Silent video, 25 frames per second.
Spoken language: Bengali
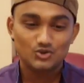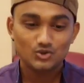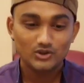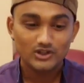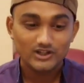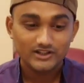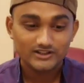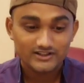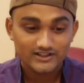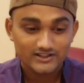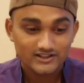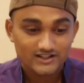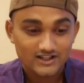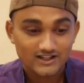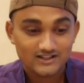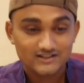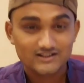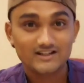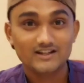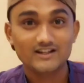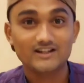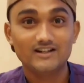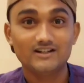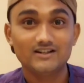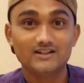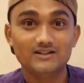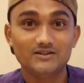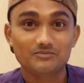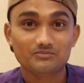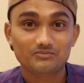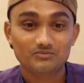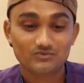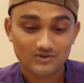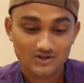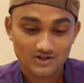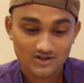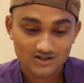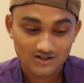চলে এসেছে আজকের
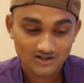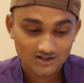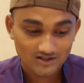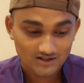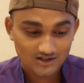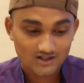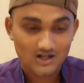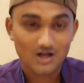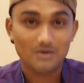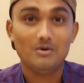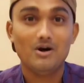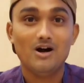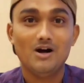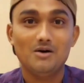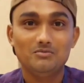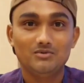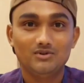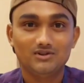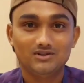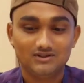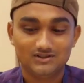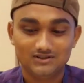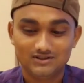কাবাব